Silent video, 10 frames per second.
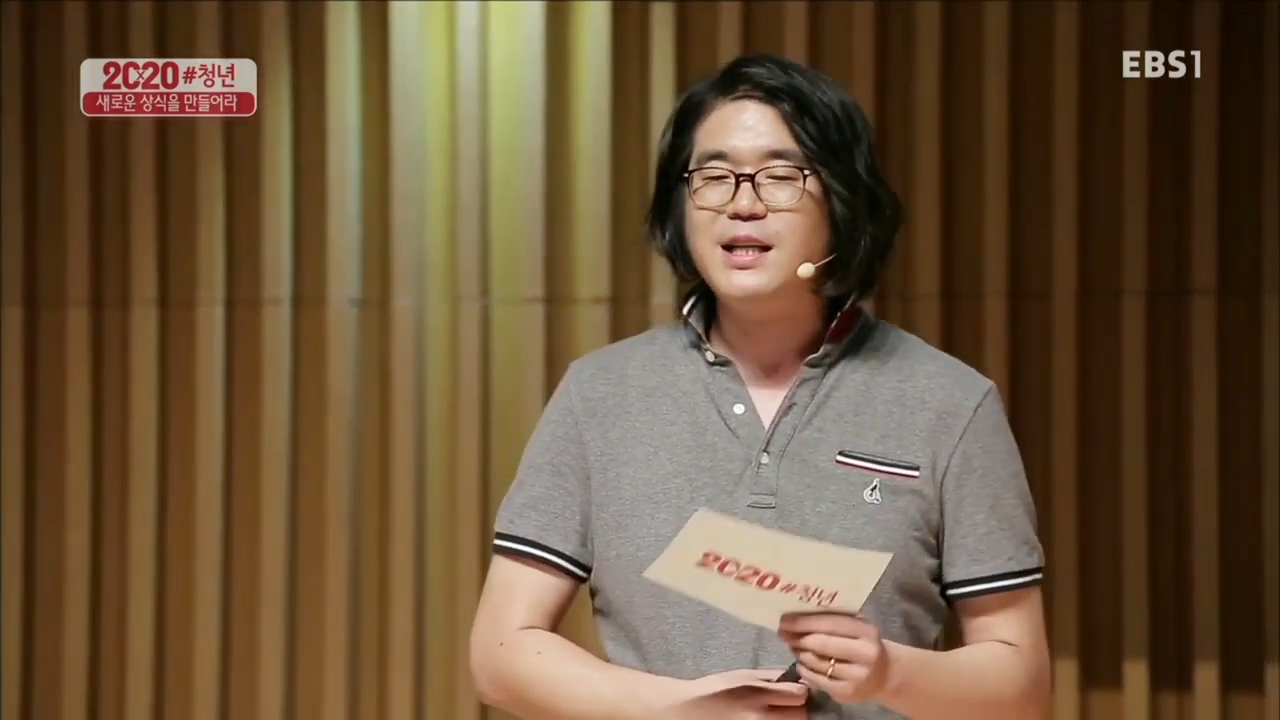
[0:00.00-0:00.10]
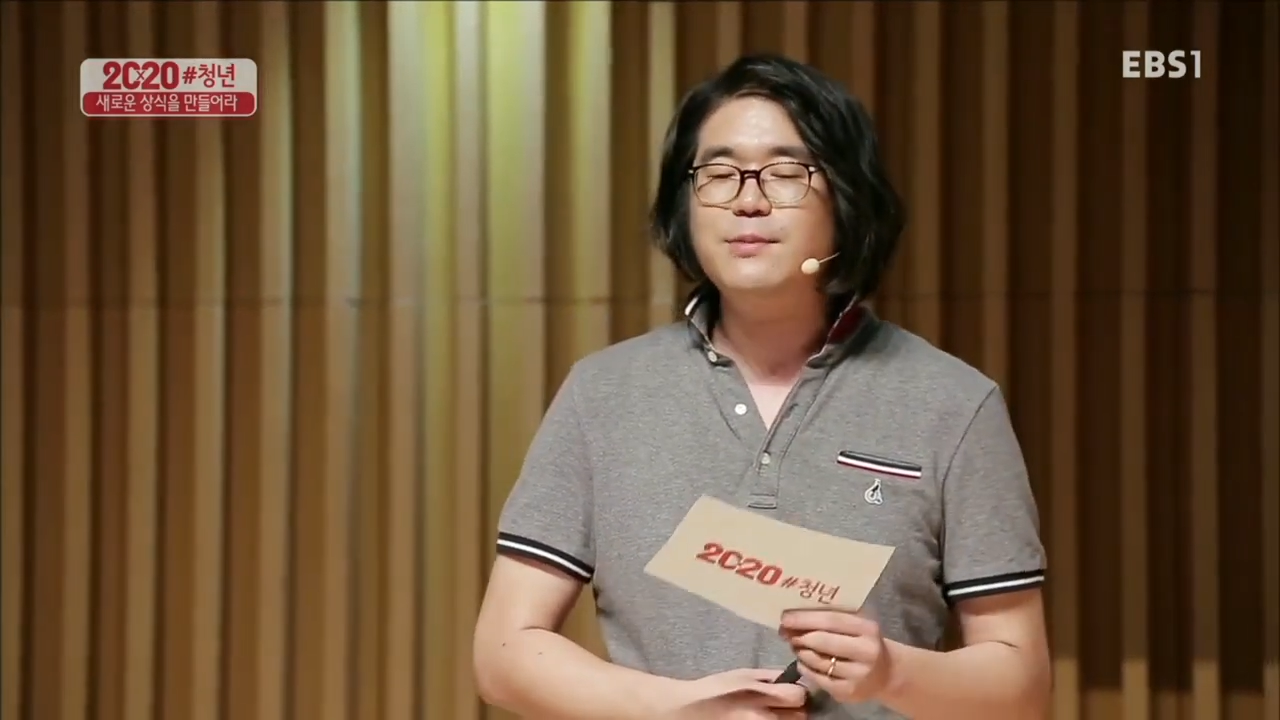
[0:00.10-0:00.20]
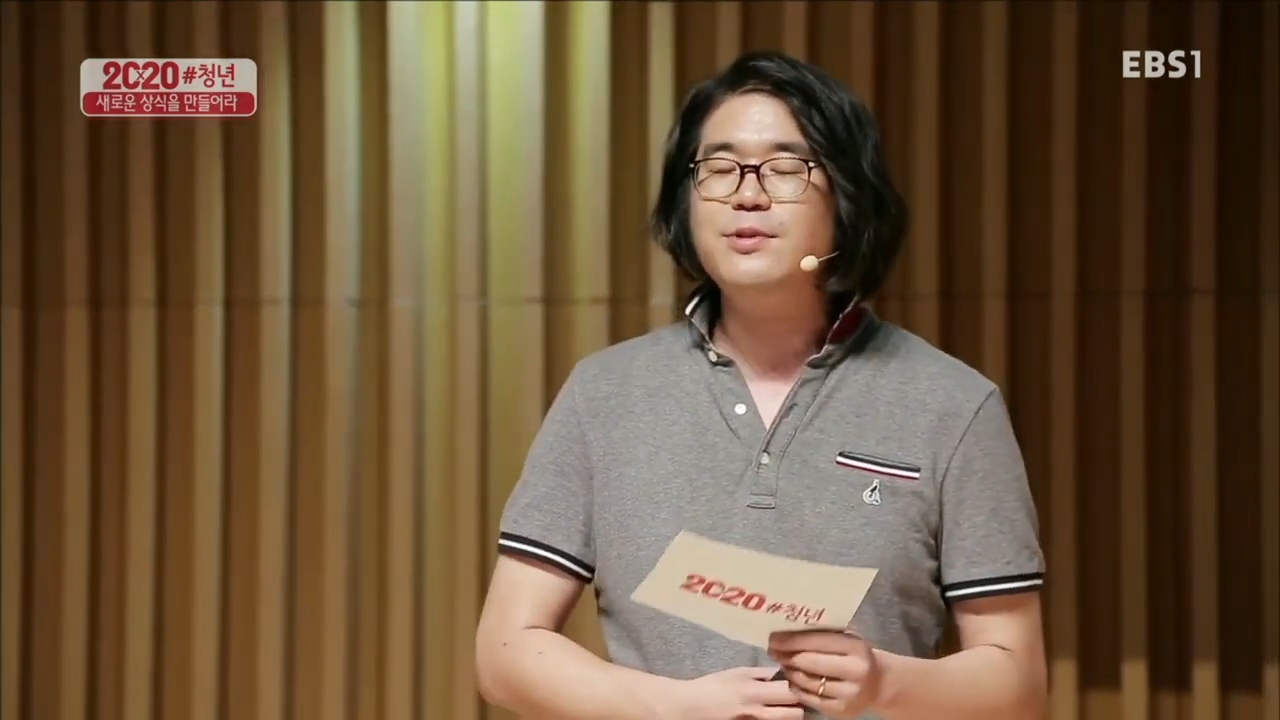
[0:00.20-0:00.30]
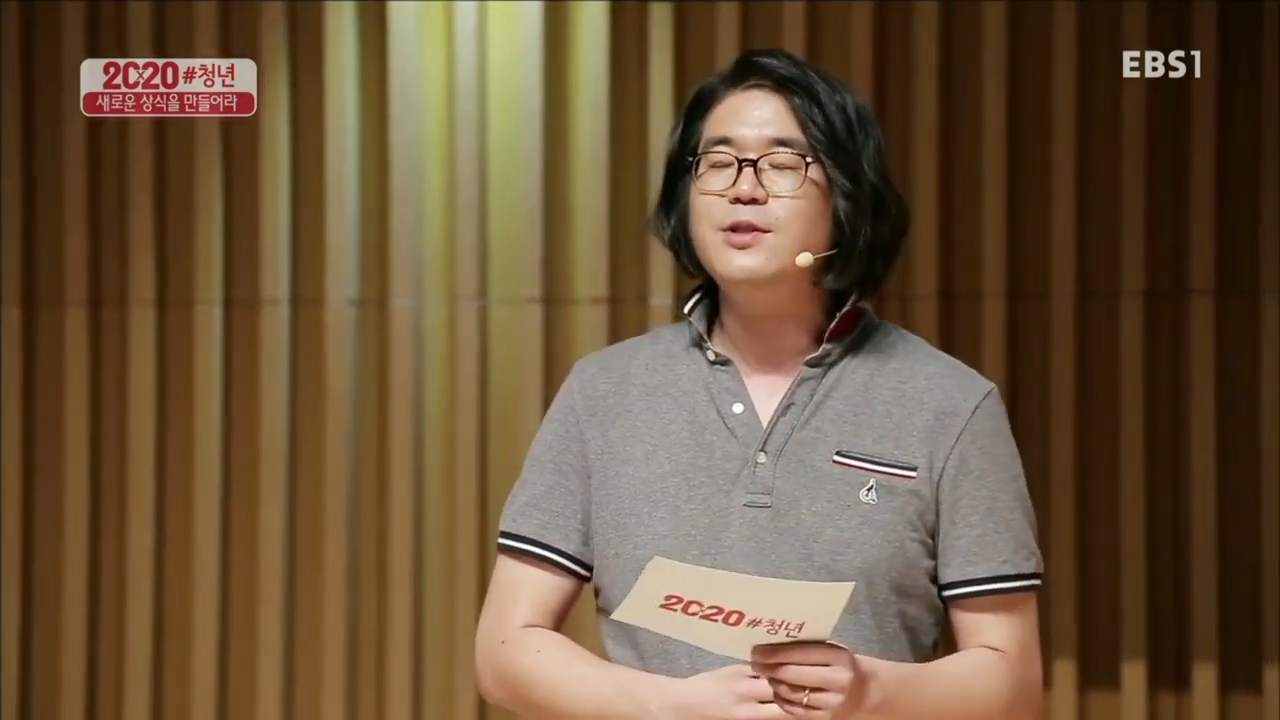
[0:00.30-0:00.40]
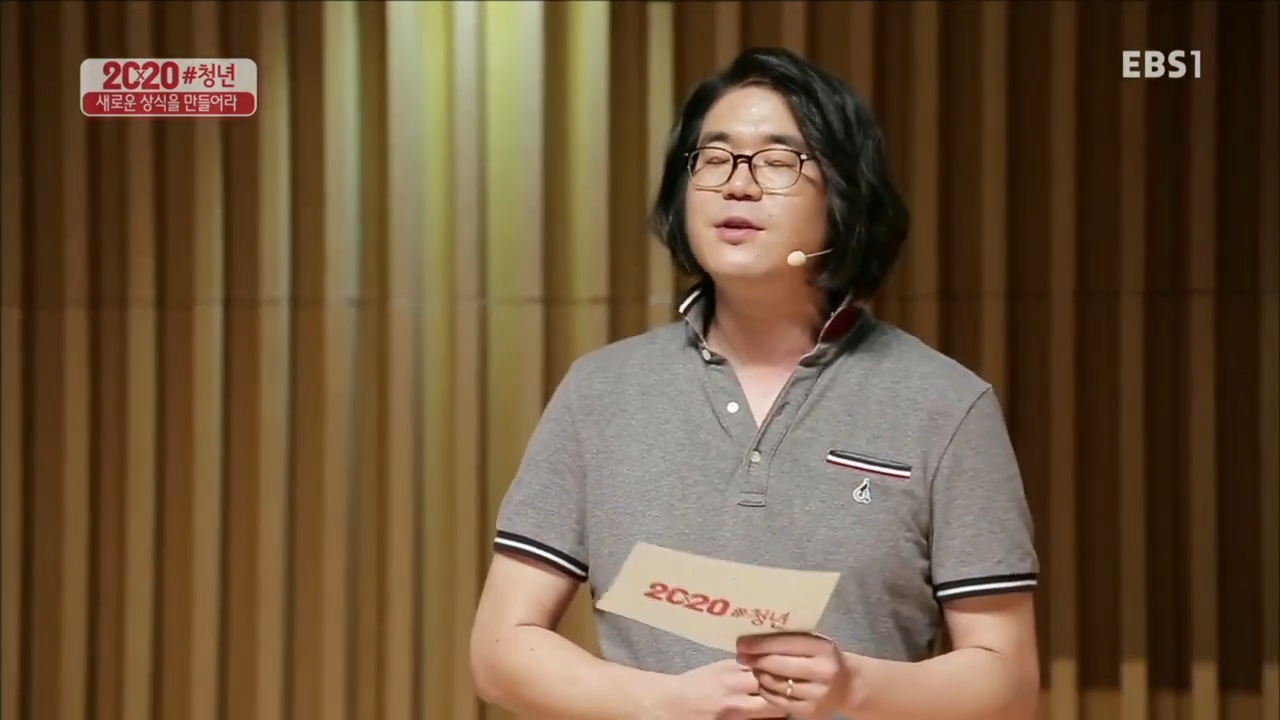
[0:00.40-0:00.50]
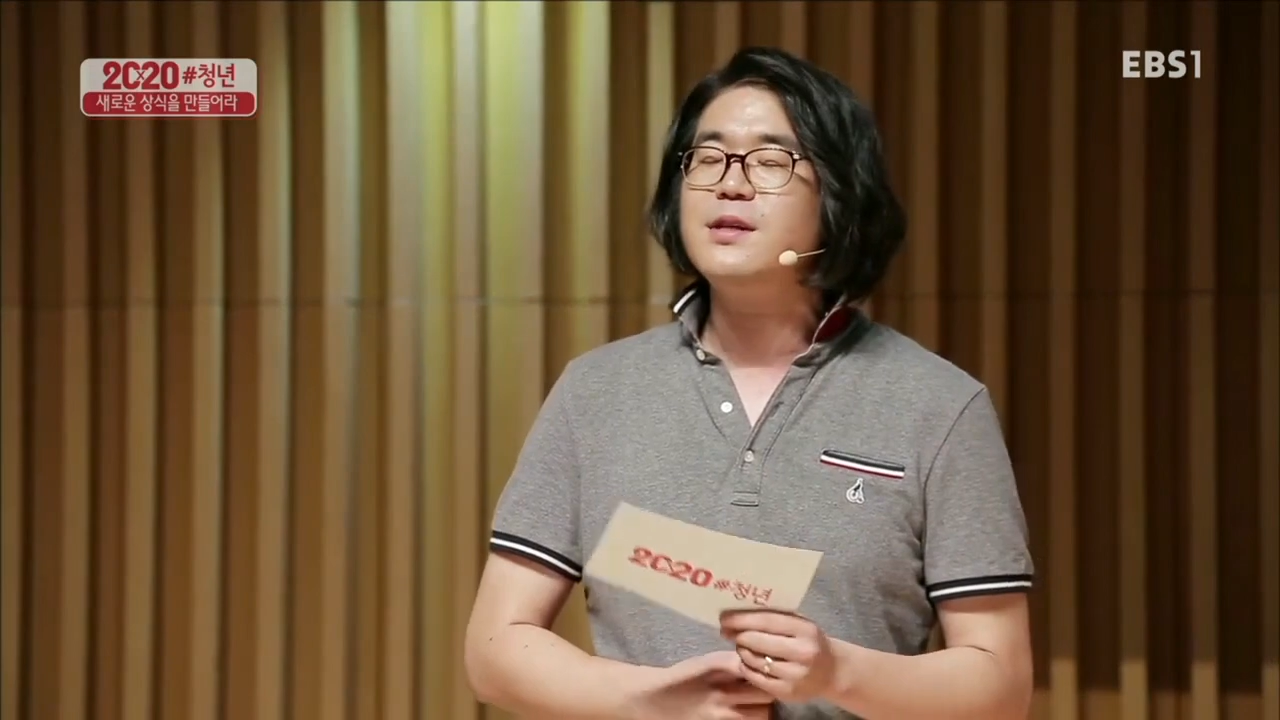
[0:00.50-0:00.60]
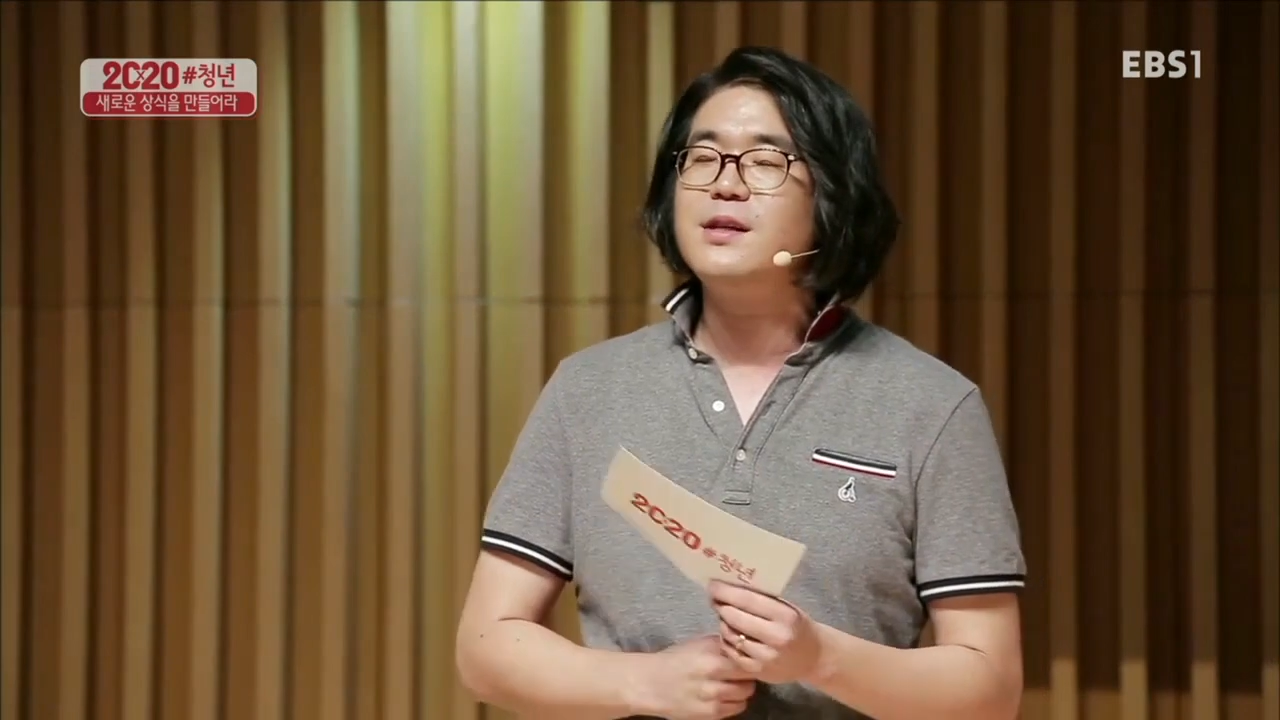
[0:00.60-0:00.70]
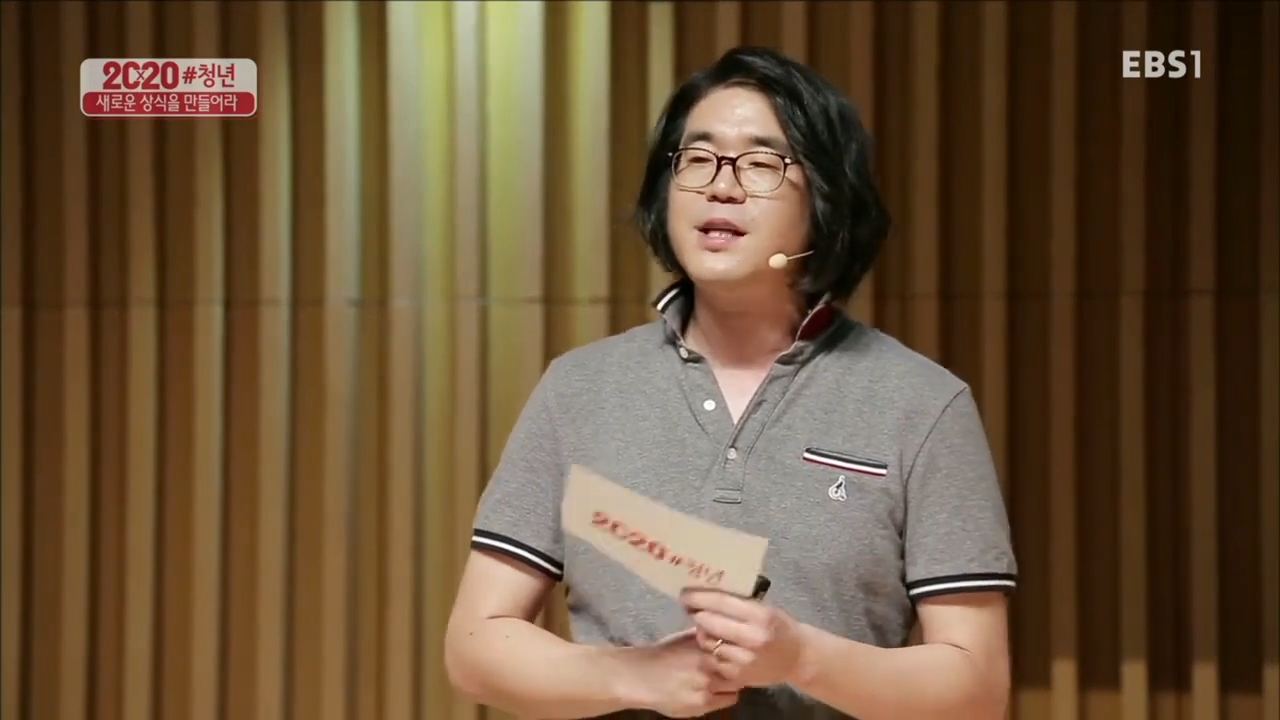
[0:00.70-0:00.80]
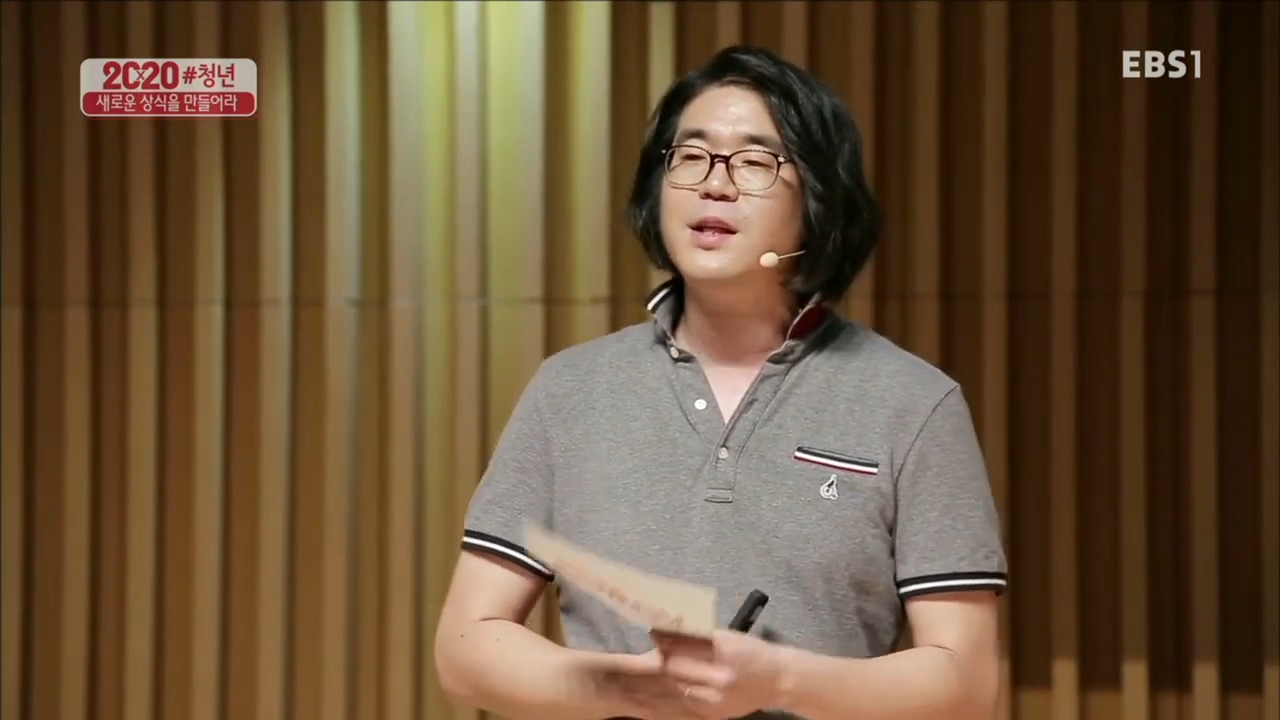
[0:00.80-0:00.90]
짧은 영상을